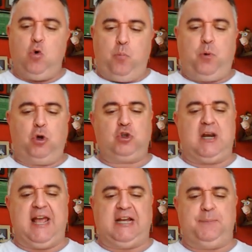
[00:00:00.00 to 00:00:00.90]
O Pouso
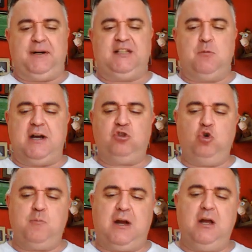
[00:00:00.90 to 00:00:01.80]
Alegre perdeu mais
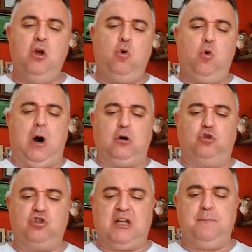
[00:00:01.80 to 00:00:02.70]
uma, o
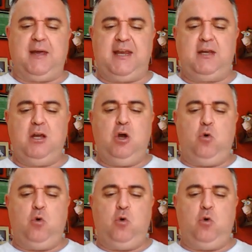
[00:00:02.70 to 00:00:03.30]
Altos também.